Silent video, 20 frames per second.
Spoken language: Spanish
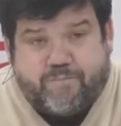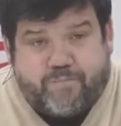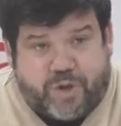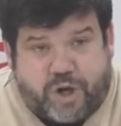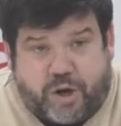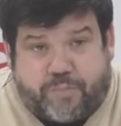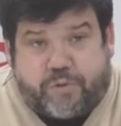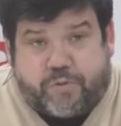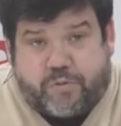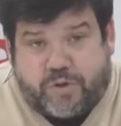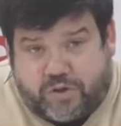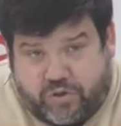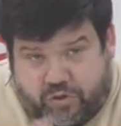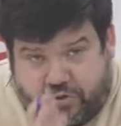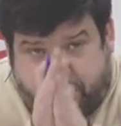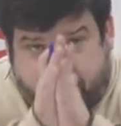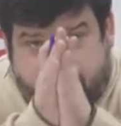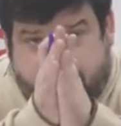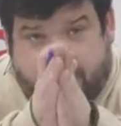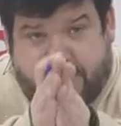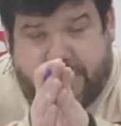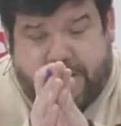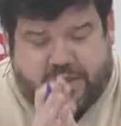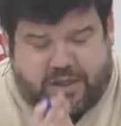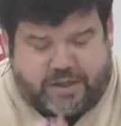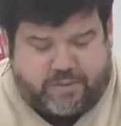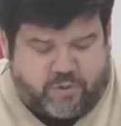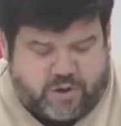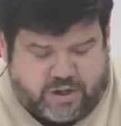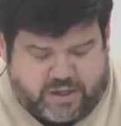Pero aprovecho que
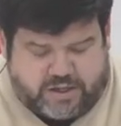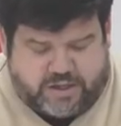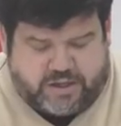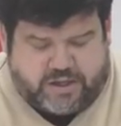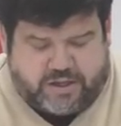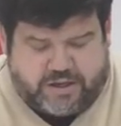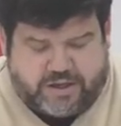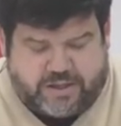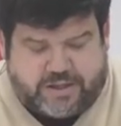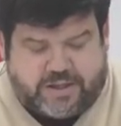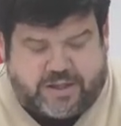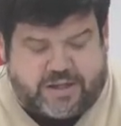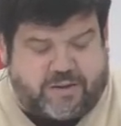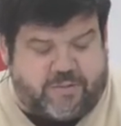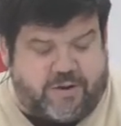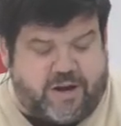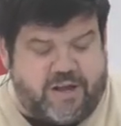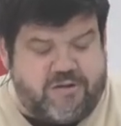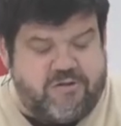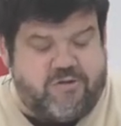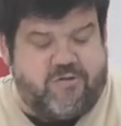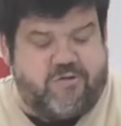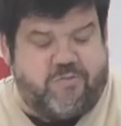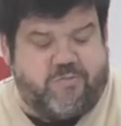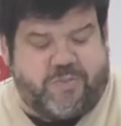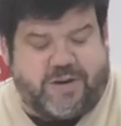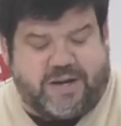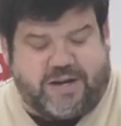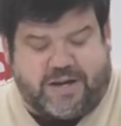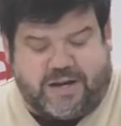tenemos ahí gente trabajando
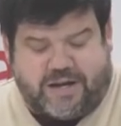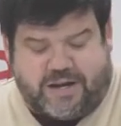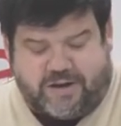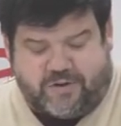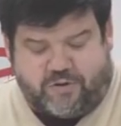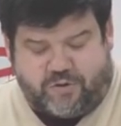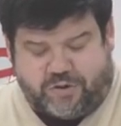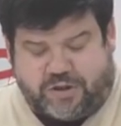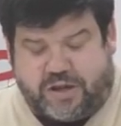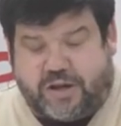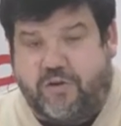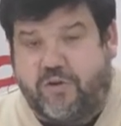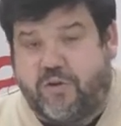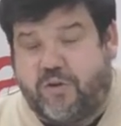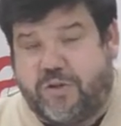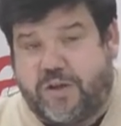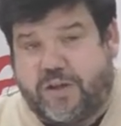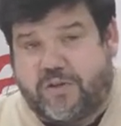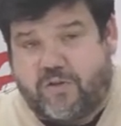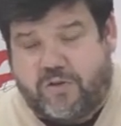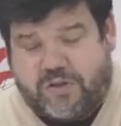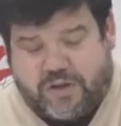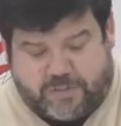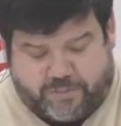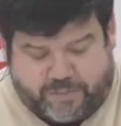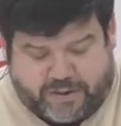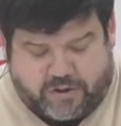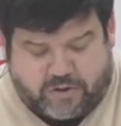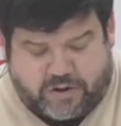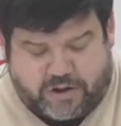para contaros los datos
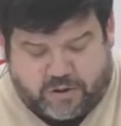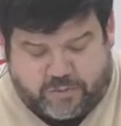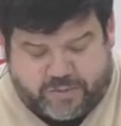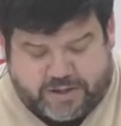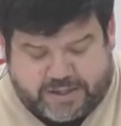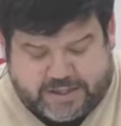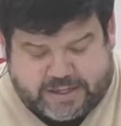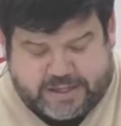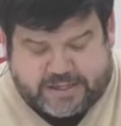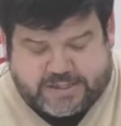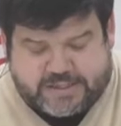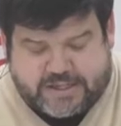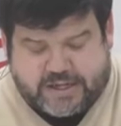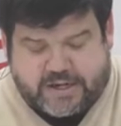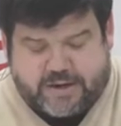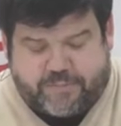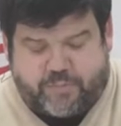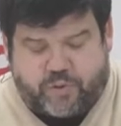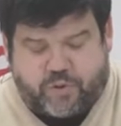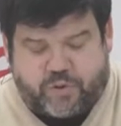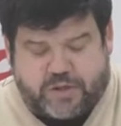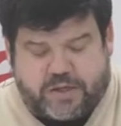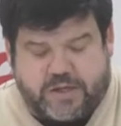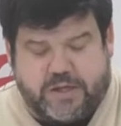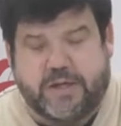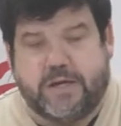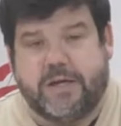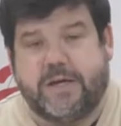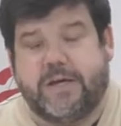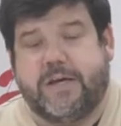del paro en la comarca de la Sierra
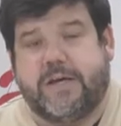porque